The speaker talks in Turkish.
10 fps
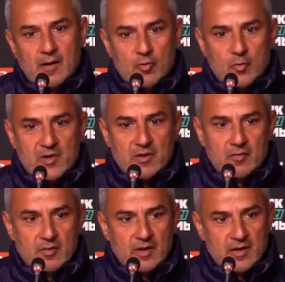
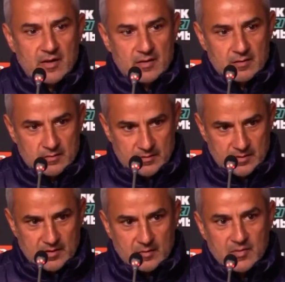Avrupa'nın önde gelen
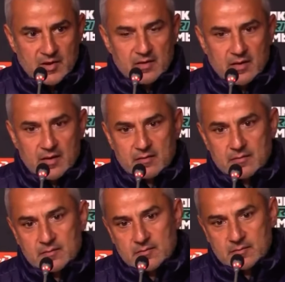takımlarından
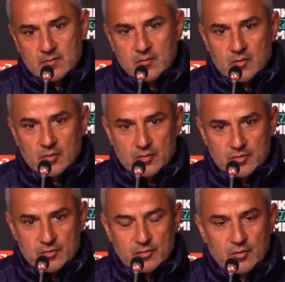
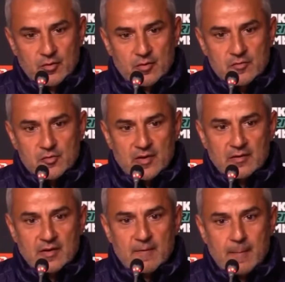oluşturuluyor şu
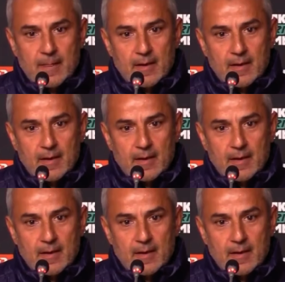anda.